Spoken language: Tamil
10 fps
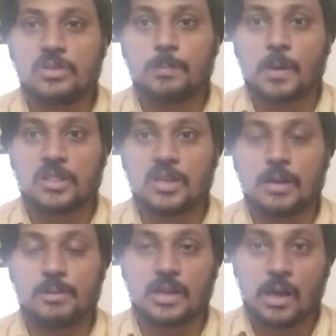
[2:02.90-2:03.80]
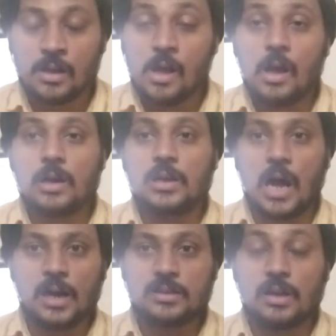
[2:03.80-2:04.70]
வந்து பார்த்தீங்க அப்படின்னா
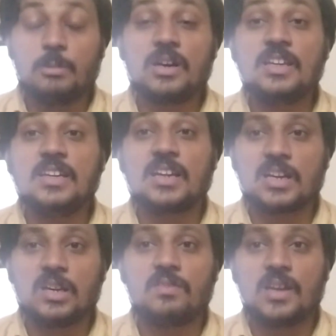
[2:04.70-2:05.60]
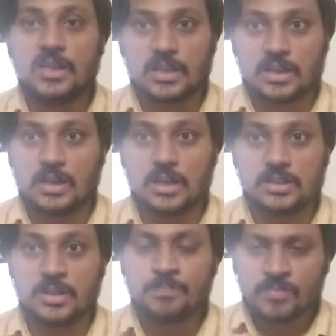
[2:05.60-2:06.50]
லாங் டேர்முக்கு இறங்கவே
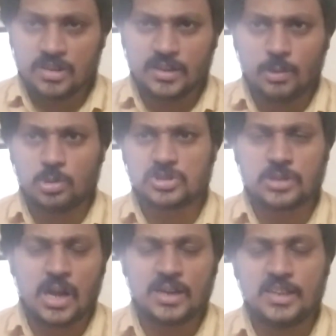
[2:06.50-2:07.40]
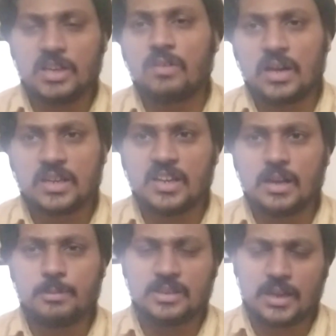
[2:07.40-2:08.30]
இறங்காது நீங்கள் ஒரு ஸ்டாக் நீங்கள் வாங்குறீங்க
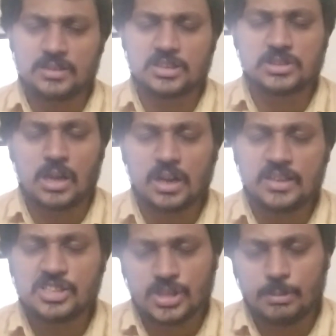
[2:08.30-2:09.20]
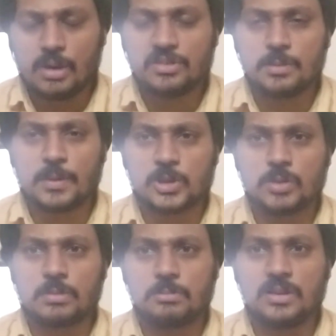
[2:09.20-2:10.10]
அப்படின்னா அந்த ஸ்டாக் நிச்சயமாக வந்து
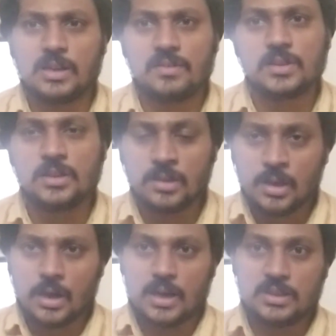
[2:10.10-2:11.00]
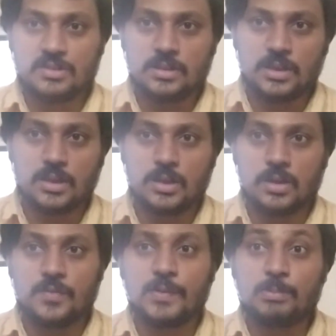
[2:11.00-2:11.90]
பார்த்தோம் அப்படின்னா வந்து அது வந்து
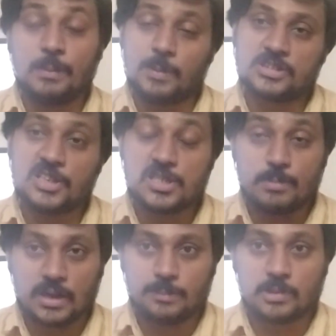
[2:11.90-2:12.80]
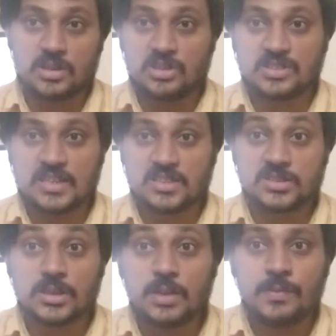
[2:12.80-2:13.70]
ஃபிஃப்டி பர்சன்டேஜ் மேலே போகிறதுக்கும்
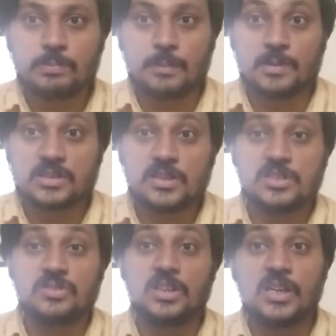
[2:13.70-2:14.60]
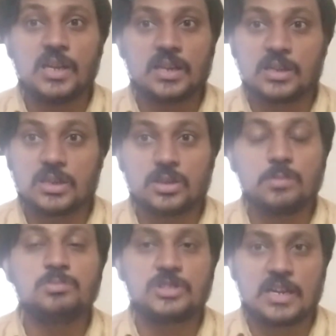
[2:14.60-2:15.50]
சான்சஸ் இருக்குது ஃபிஃப்டி பர்சன்டேஜ் வந்து கீழே
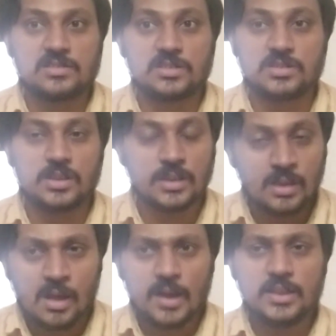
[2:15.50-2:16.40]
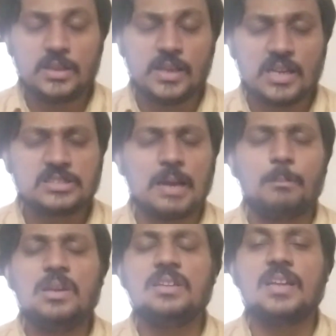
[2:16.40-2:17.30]
இறங்குறதுக்கும் சான்சஸ் இருக்குது இதுக்கு
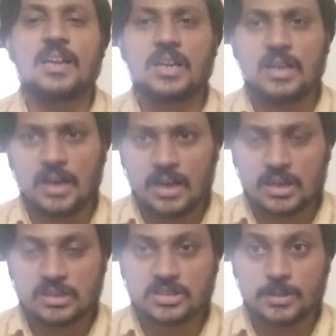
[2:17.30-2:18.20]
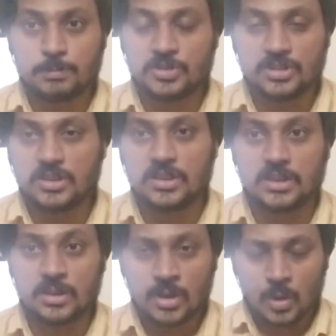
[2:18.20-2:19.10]
எக்ஸாம்பிள் நிறையா ஸ்கிரிப்ட் வந்து
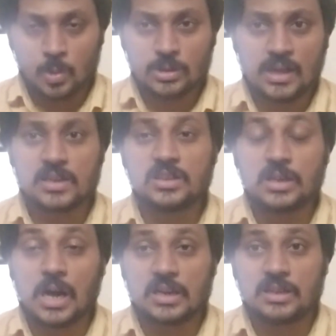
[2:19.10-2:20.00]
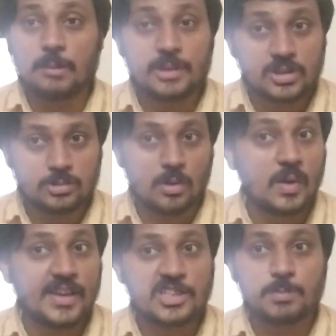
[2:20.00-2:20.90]
இருக்குது உதாரணத்துக்கு ஆர்காம்
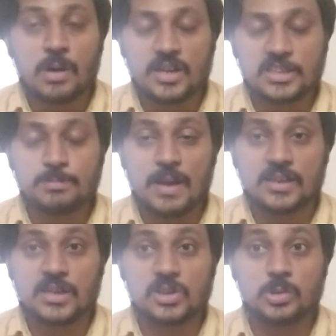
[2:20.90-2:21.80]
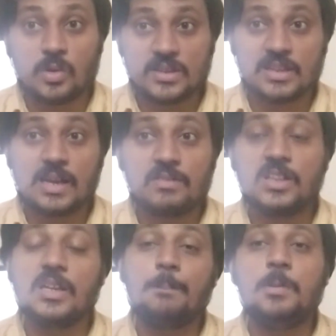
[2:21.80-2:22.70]
எடுத்துக்கோங்க எஸ் பா எஸ் பேங்க் எடுத்துக்கோங்க இதெல்லாம்
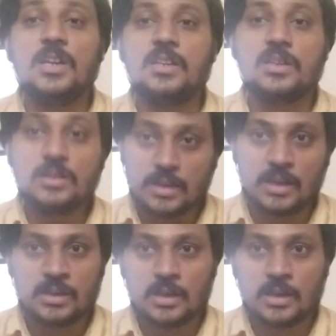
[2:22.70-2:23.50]
வந்து எப்படி இருந்த